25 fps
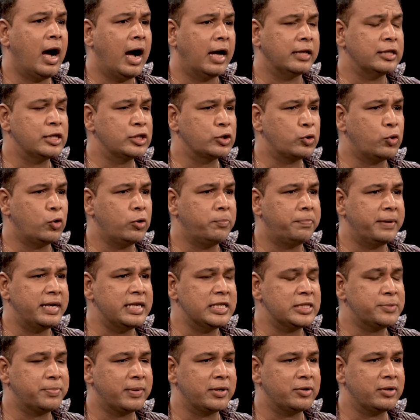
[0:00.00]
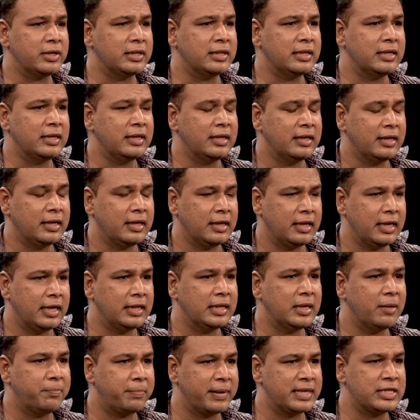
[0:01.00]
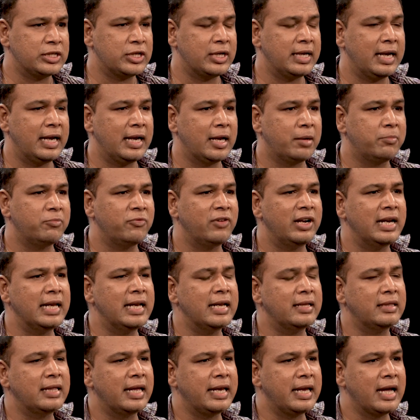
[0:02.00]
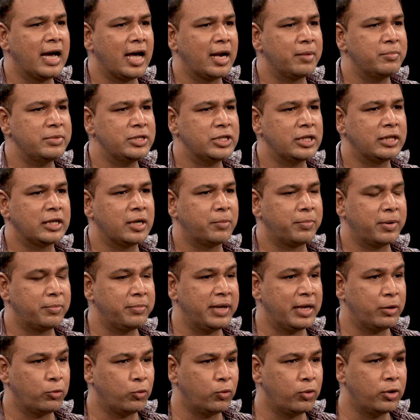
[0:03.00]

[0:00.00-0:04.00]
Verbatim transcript: அந்த ஸ்கூல் பிரின்ஸிபல் வந்து இந்த பிரச்சனையெல்லாம் வெளியில் தெரிய ஆரம்பித்ததுக்கப்புறம் என்